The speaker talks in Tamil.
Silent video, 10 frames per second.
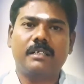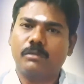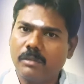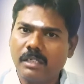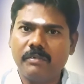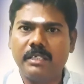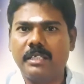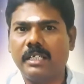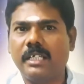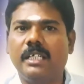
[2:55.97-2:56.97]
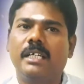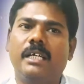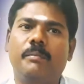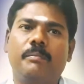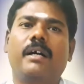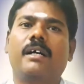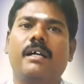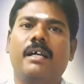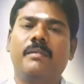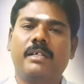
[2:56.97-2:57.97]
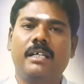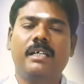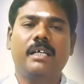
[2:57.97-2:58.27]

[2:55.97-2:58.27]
தொடர் வெற்றியை நீங்க பார்க்கலாம்ங்க